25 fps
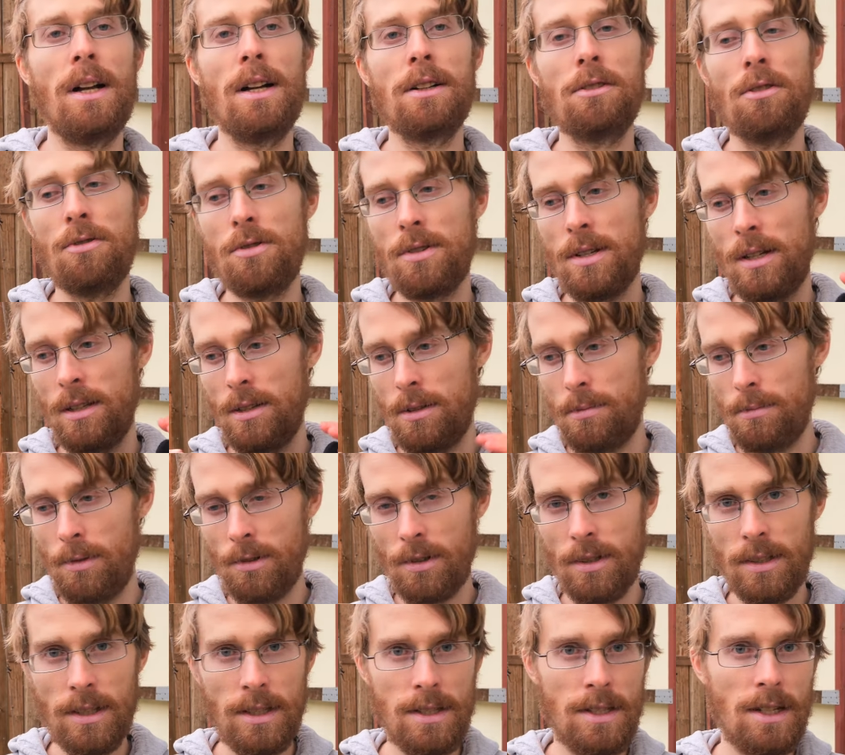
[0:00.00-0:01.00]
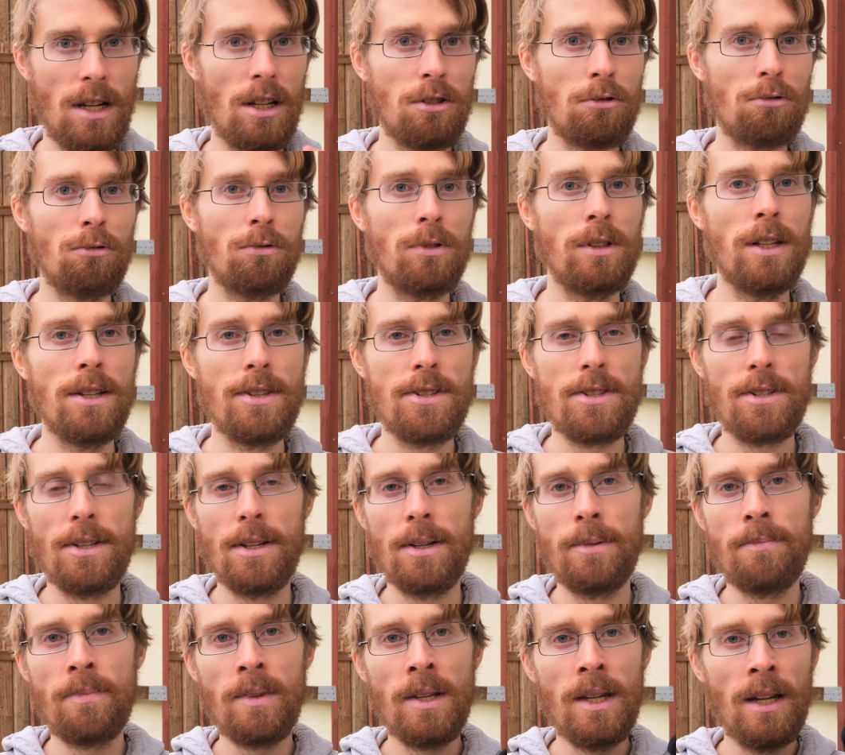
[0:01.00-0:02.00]
Heilkost, alles Mögliche,
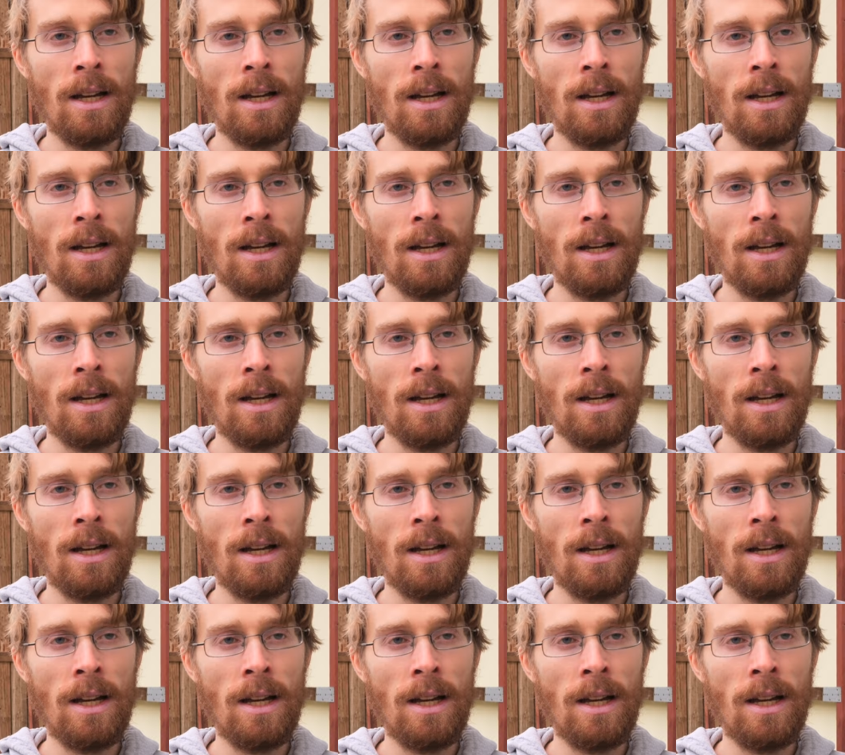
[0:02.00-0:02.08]
Saatgutliste,